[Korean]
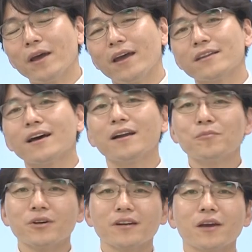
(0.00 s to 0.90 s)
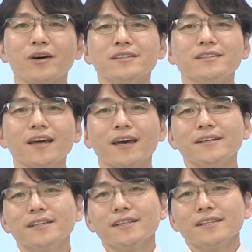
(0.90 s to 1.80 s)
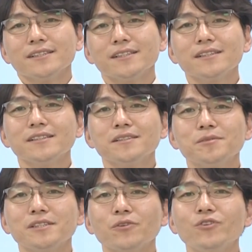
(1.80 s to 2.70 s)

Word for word: 매달 뭐 이렇게 왔는데 지금은 이제